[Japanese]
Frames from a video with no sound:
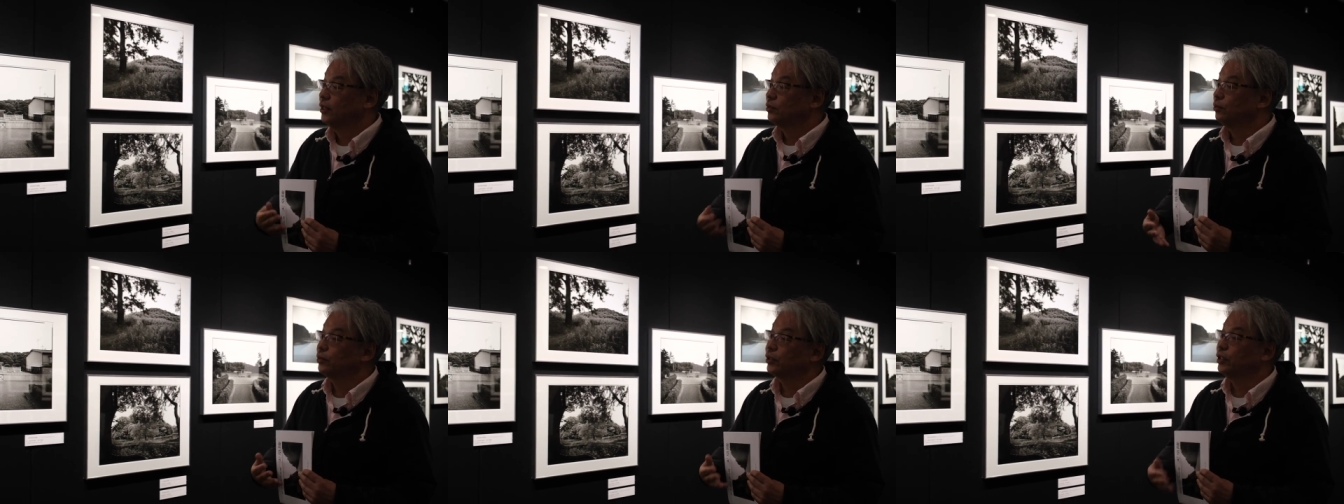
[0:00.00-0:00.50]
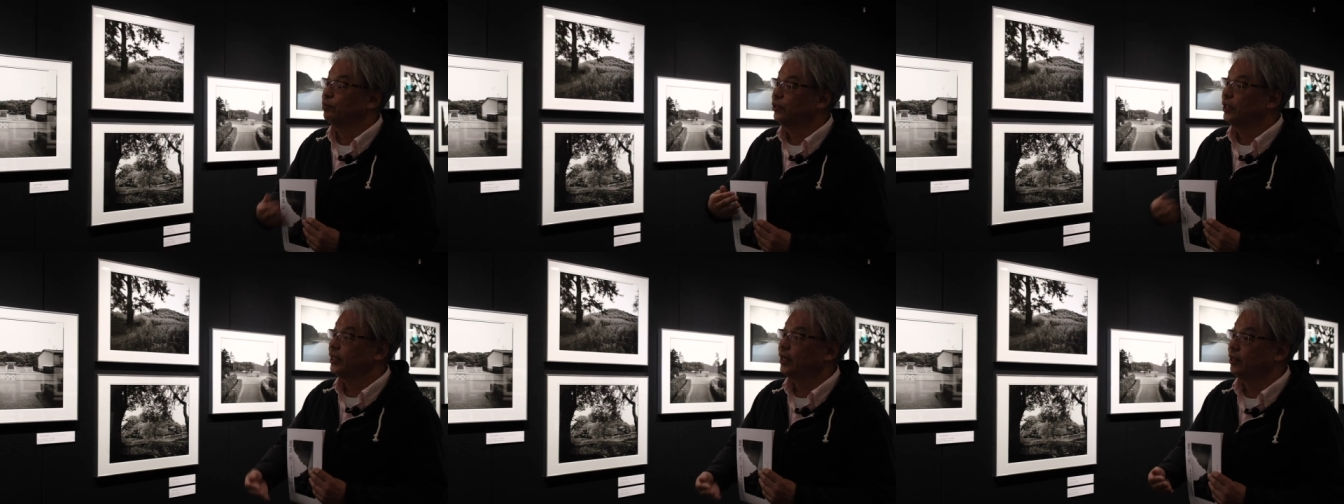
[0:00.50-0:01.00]
その時に
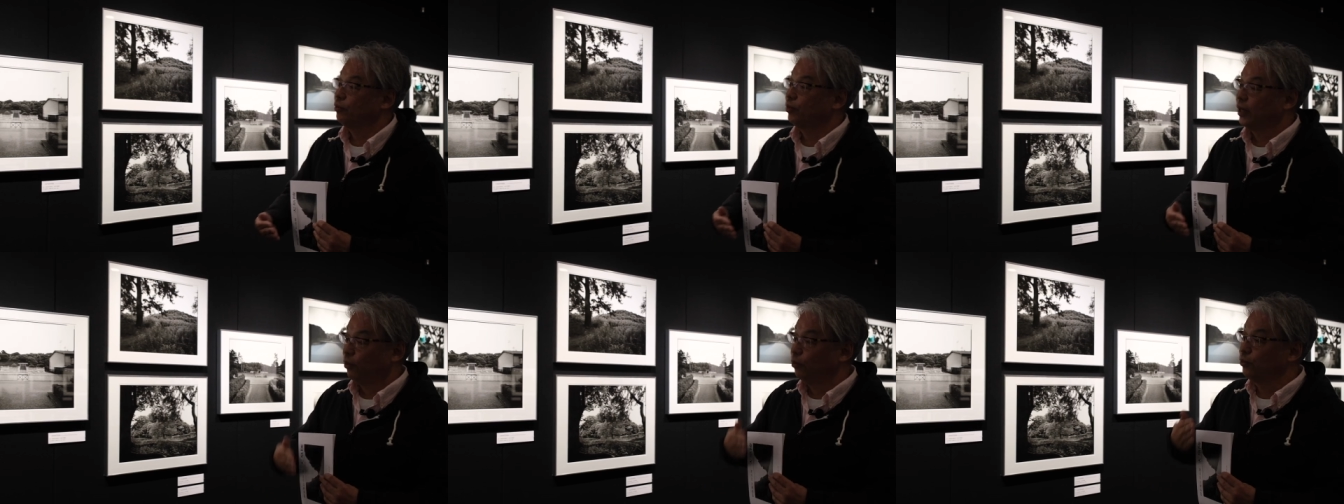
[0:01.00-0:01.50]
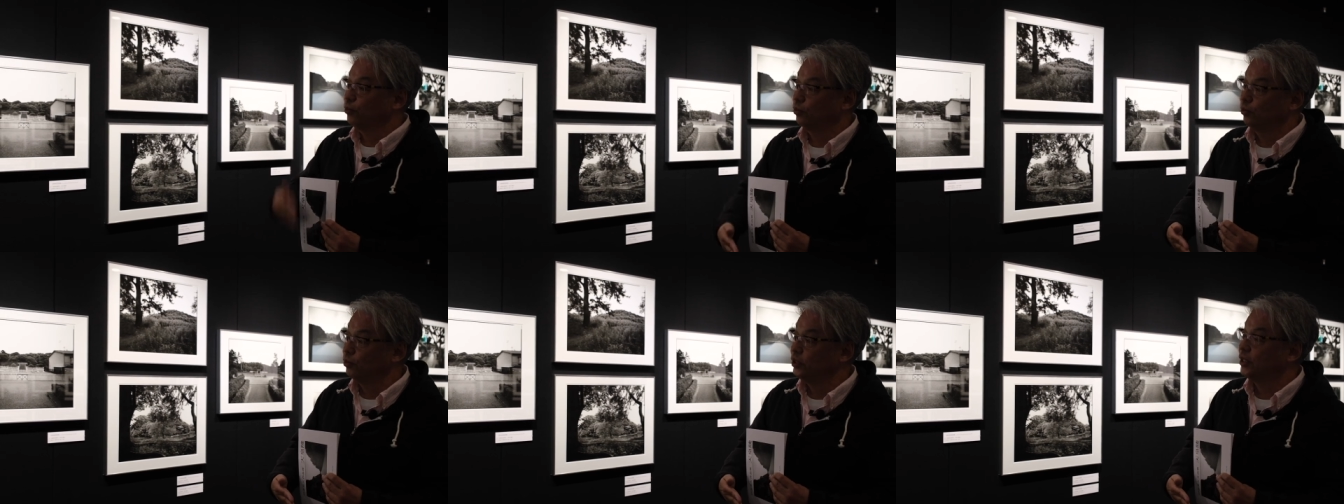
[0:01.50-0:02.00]
ブレたりとか落
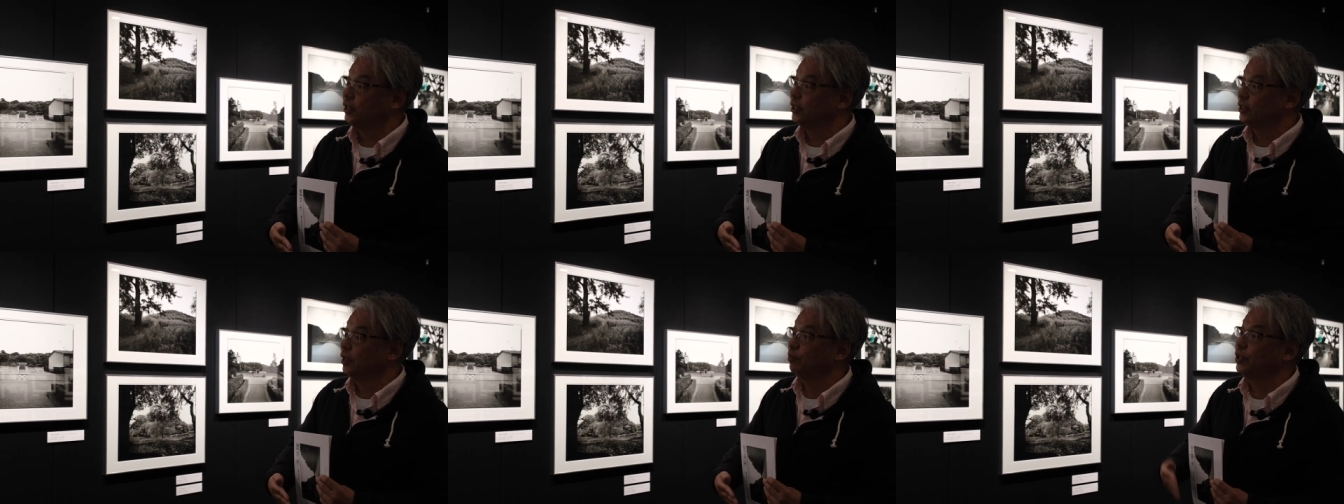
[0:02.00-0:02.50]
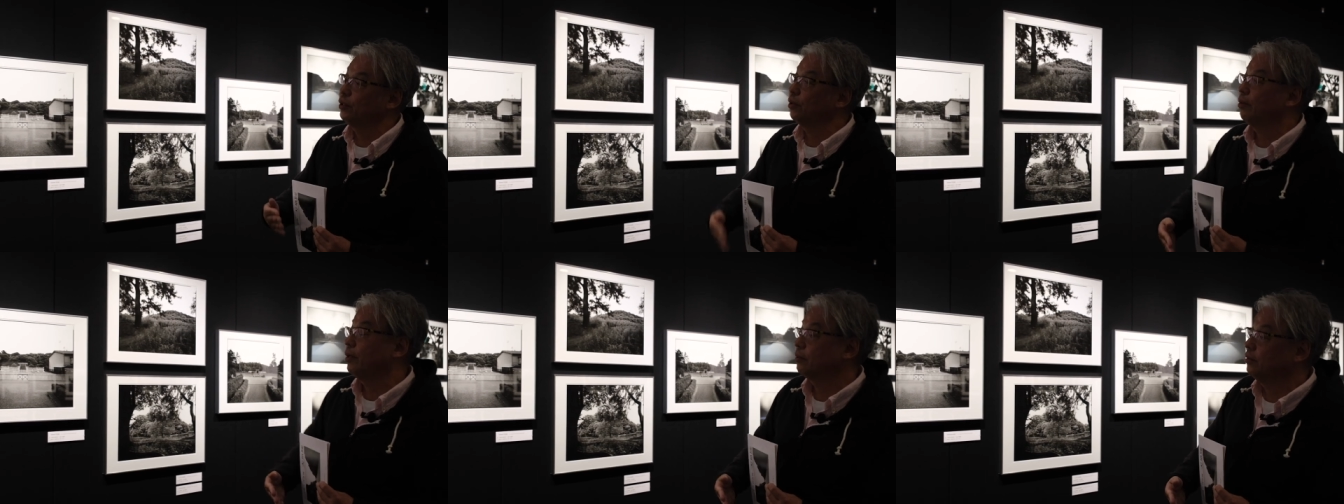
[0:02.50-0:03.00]
としてですね
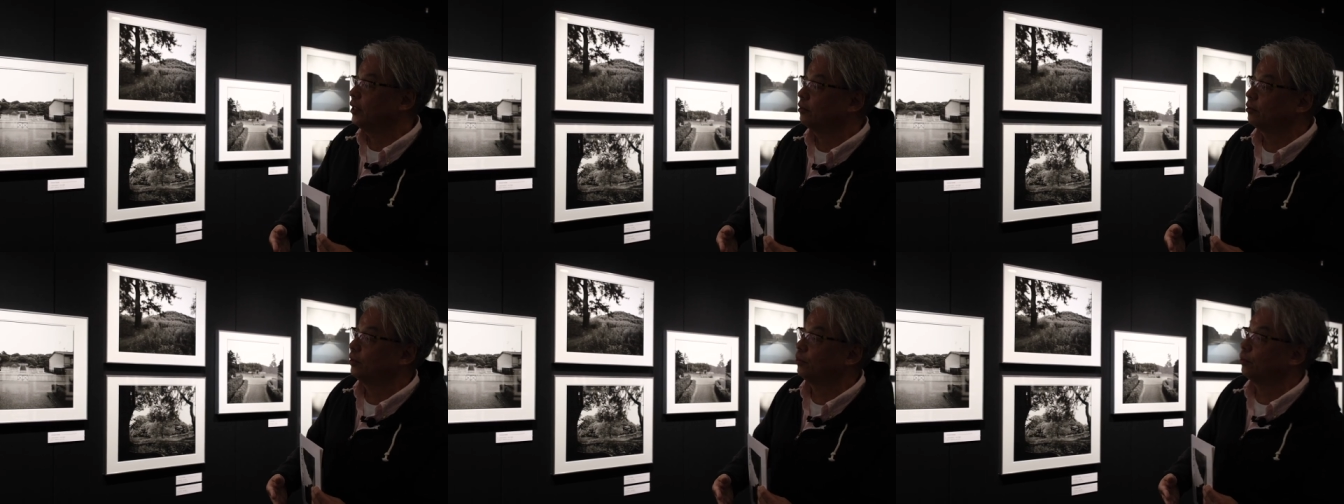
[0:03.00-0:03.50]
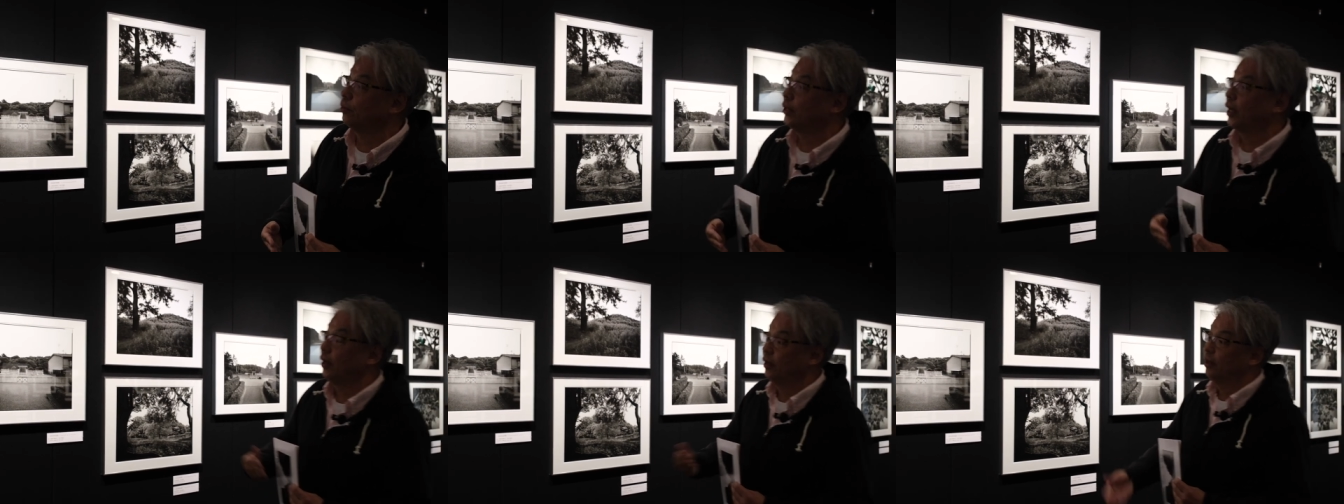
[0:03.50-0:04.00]
ピントが悪くなるっていうこと
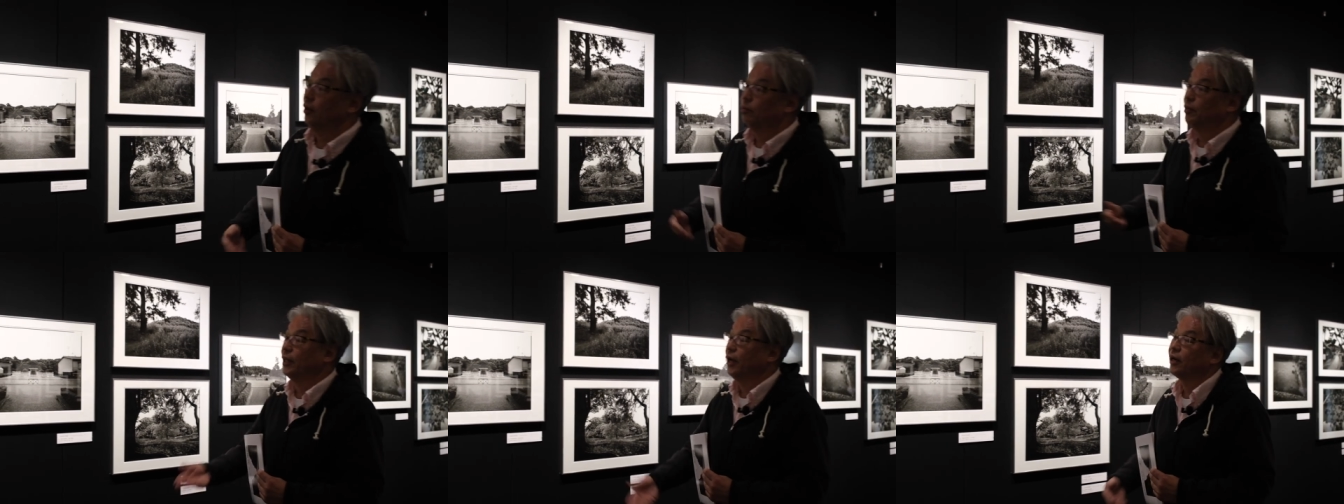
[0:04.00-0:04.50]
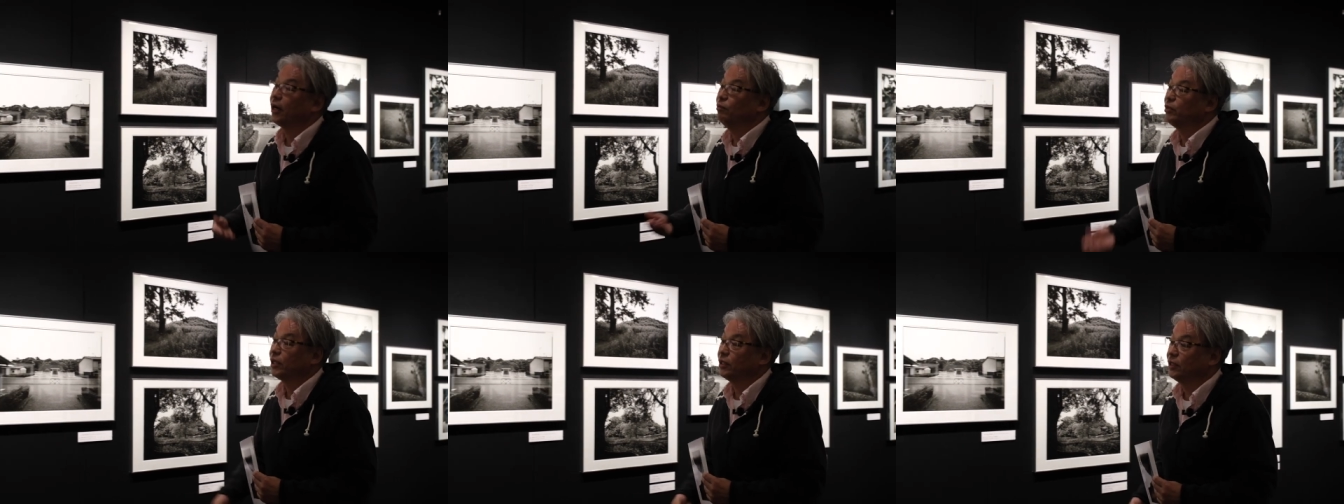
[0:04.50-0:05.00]
で、まあ、何回
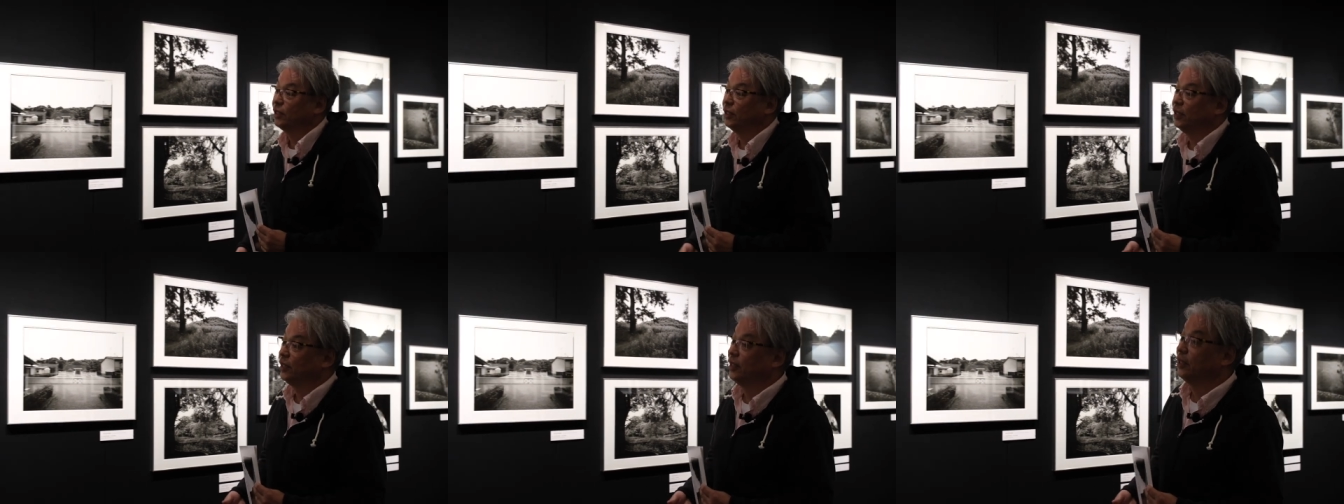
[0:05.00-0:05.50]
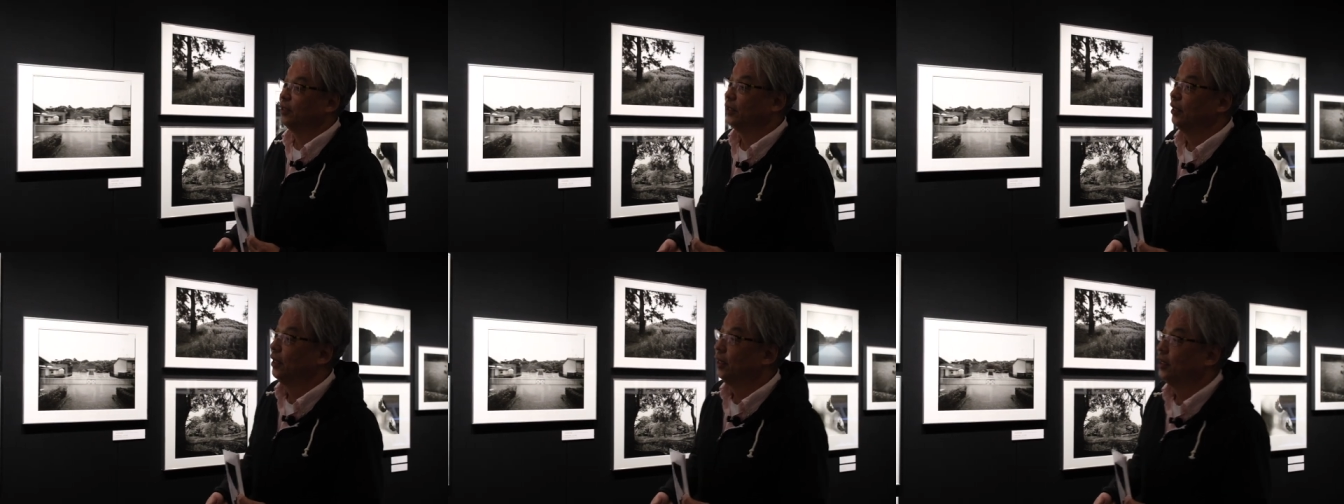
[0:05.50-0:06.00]
も撮影に行ったり
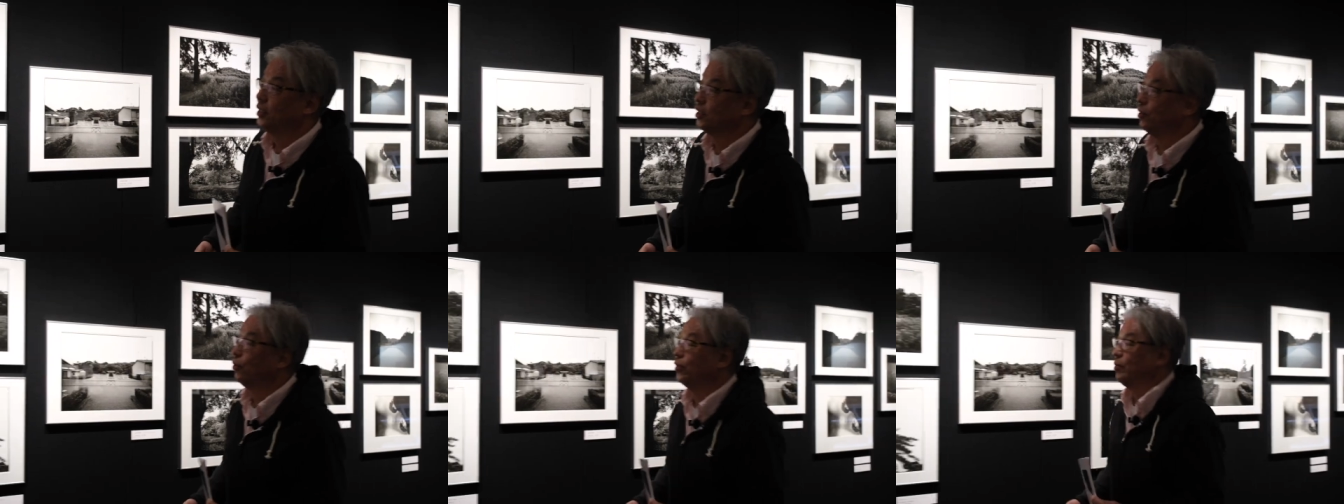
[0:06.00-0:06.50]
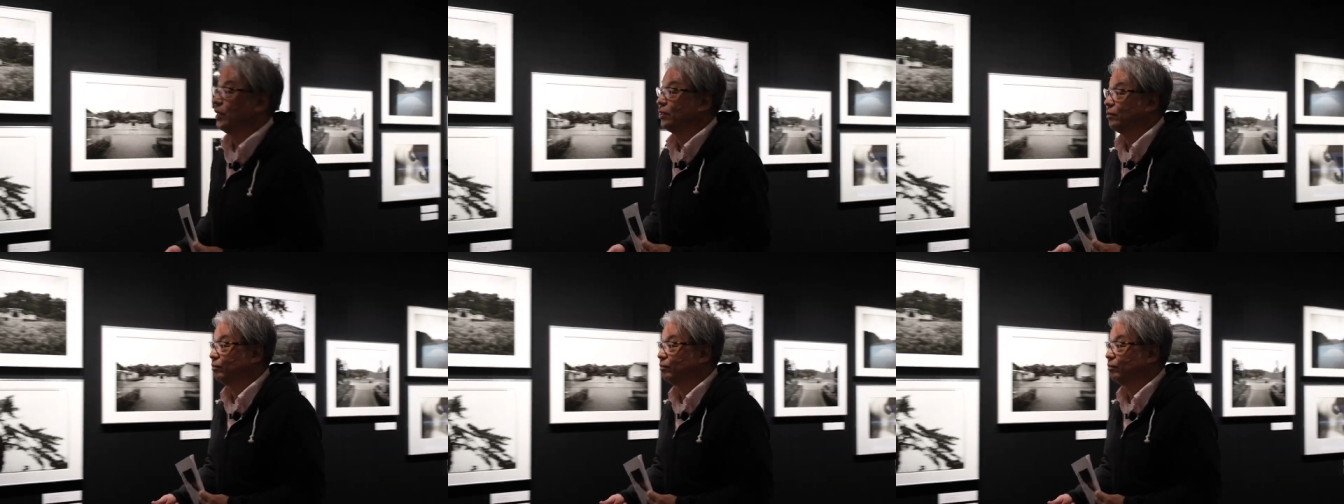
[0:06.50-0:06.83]
しております。